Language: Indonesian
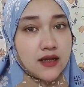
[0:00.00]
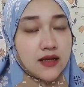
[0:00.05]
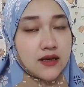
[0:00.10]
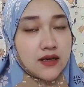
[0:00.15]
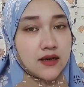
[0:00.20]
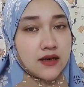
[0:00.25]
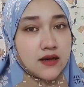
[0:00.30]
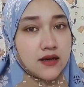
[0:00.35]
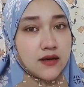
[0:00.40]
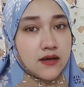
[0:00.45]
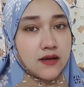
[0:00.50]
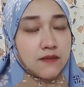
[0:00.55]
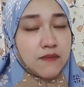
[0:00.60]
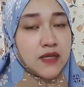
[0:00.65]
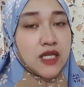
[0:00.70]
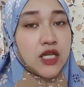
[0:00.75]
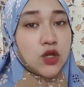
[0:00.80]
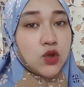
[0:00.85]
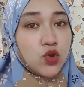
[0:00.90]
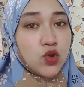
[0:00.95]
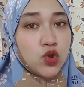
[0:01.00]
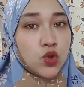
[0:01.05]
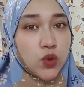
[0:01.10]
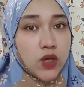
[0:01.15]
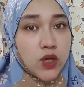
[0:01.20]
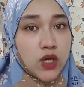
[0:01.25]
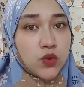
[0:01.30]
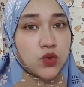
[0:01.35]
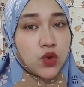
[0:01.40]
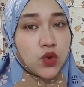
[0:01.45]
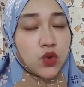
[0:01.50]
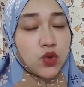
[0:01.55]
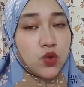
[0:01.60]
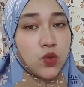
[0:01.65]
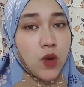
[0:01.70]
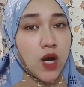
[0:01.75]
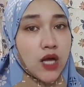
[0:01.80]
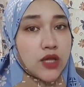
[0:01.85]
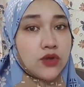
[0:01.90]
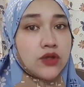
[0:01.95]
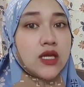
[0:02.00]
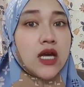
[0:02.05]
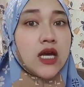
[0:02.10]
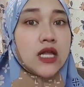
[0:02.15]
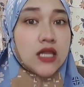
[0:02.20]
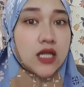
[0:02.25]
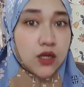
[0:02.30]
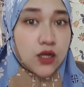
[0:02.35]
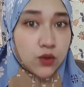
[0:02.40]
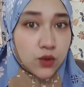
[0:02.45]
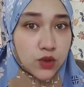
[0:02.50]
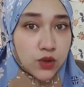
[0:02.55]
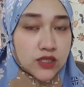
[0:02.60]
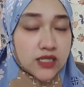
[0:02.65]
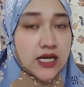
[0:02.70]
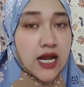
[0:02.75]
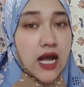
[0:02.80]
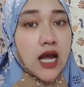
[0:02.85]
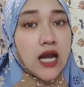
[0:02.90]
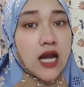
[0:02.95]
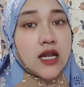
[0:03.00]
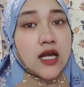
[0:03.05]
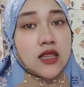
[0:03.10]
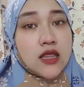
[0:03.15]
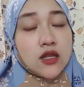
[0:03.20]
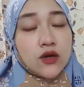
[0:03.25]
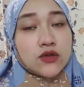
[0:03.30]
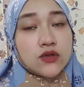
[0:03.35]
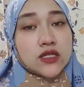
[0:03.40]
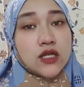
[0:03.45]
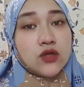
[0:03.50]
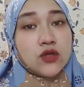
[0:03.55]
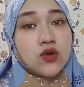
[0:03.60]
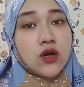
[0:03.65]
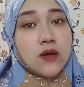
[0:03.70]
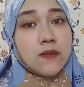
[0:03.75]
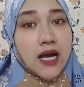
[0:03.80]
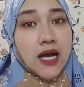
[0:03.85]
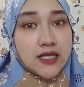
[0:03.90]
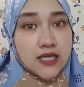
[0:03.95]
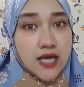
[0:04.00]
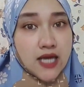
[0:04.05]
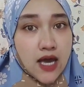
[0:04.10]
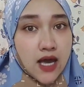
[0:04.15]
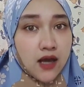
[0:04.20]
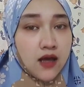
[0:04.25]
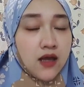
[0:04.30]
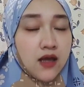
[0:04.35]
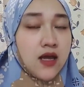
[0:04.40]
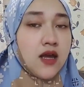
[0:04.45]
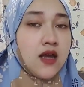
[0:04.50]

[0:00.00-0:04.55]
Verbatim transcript: Eh, menyetujui untuk dua atau tiga telur sedangkan kan telur saya juga banyak